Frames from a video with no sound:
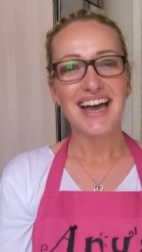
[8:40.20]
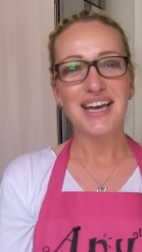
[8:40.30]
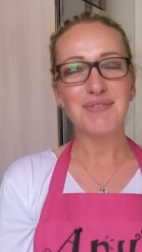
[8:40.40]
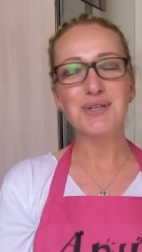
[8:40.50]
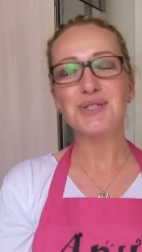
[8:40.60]

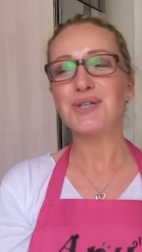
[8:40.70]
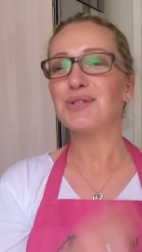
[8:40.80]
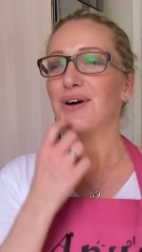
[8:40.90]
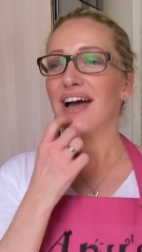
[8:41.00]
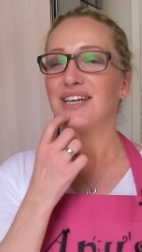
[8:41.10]
Ich wünsche euch
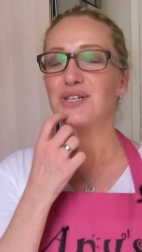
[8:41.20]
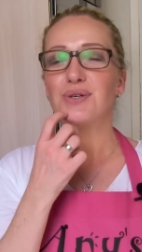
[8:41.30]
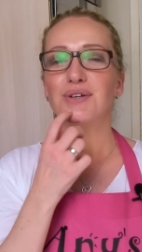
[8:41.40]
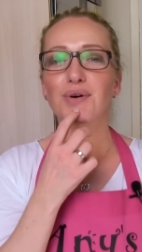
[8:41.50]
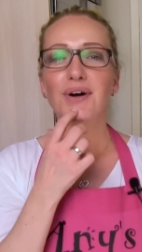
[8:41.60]
noch eine
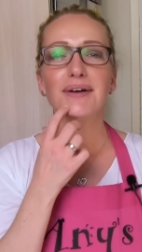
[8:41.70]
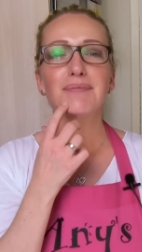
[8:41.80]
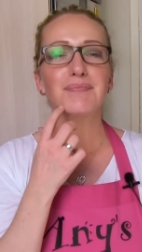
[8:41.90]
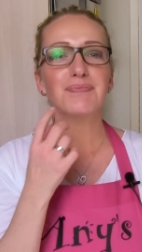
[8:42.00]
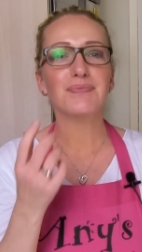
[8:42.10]
schöne Woche
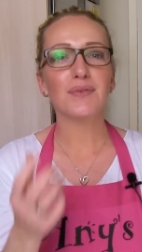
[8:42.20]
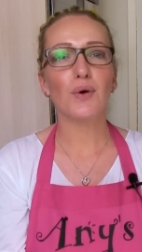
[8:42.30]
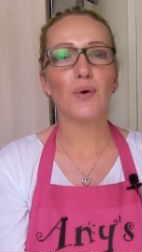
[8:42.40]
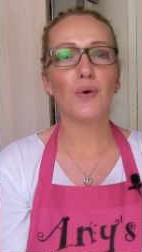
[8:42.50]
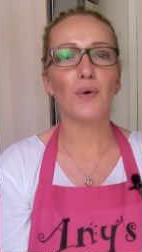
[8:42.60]

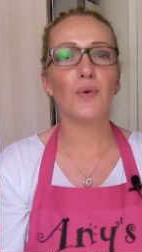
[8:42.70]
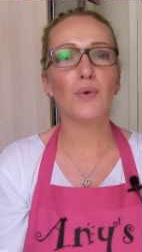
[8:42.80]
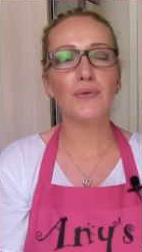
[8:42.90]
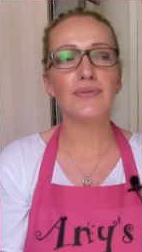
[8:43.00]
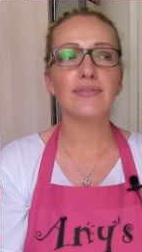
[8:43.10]

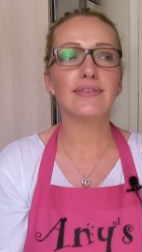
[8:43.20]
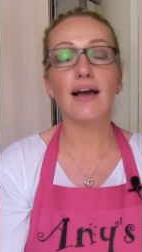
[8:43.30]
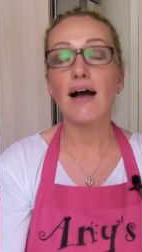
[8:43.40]
und